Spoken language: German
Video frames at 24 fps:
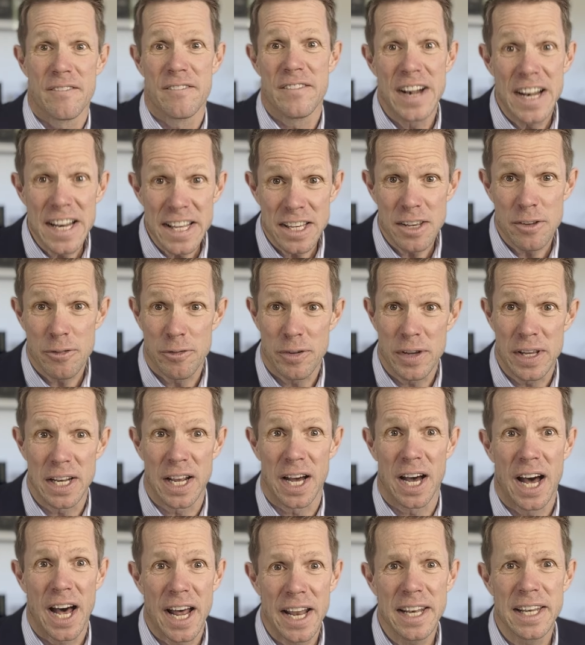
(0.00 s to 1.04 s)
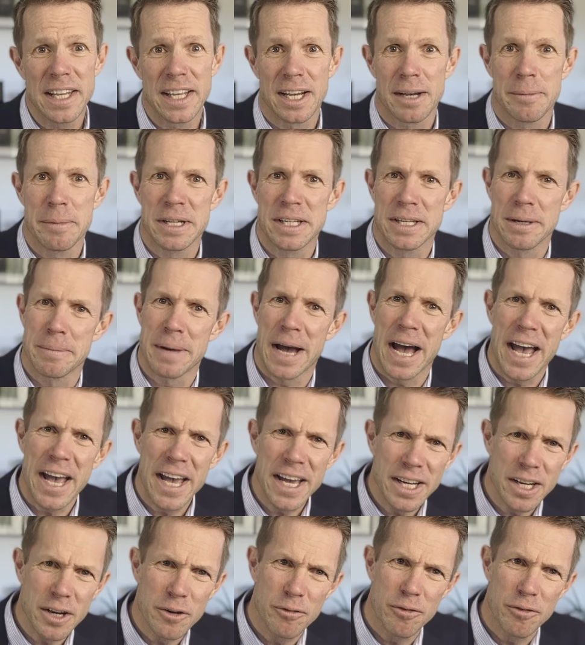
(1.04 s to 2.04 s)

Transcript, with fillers: Welche Fehler Anleger mit ihrem eigenen